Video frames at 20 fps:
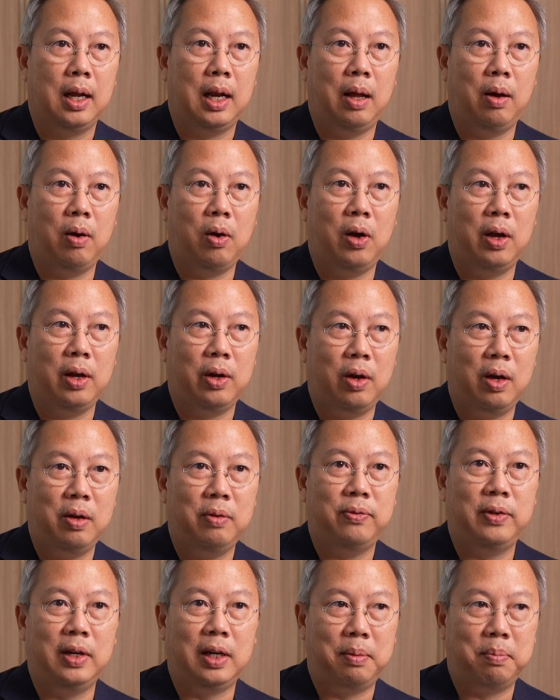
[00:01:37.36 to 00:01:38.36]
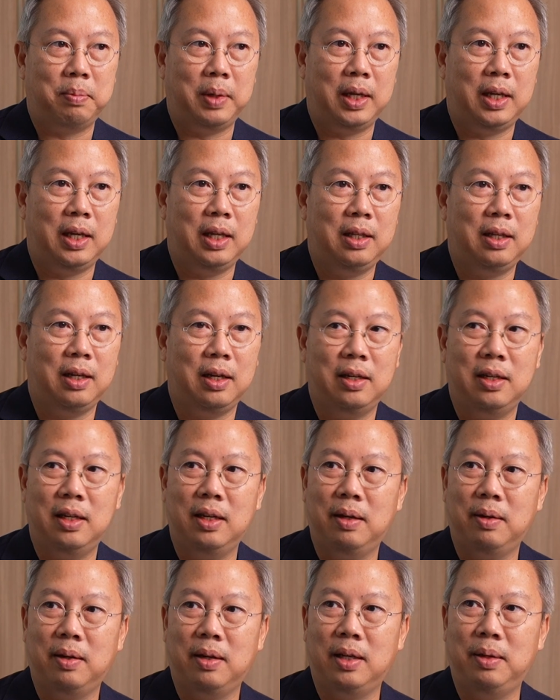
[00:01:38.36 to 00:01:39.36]
แล้วค่อยๆฝึกไปคิดถึง
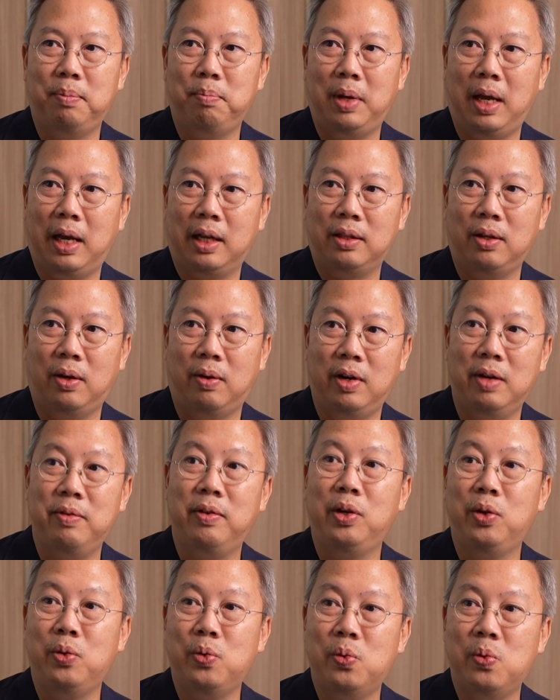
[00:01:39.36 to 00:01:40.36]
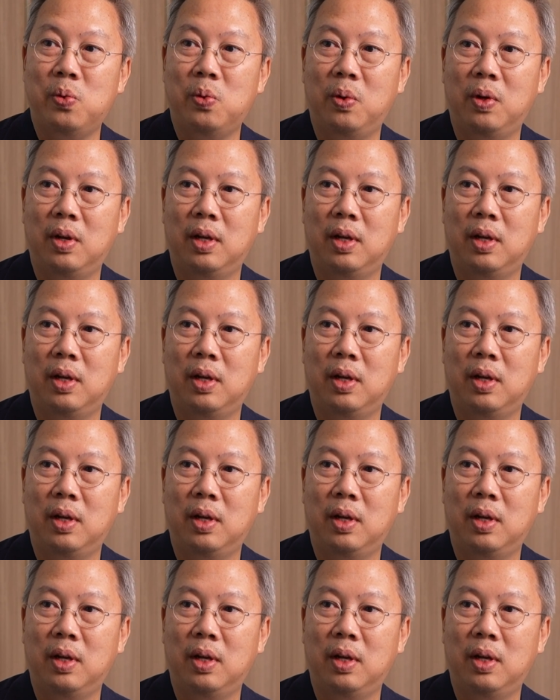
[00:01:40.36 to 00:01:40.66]
เรื่อง Impact ต่อ Revenue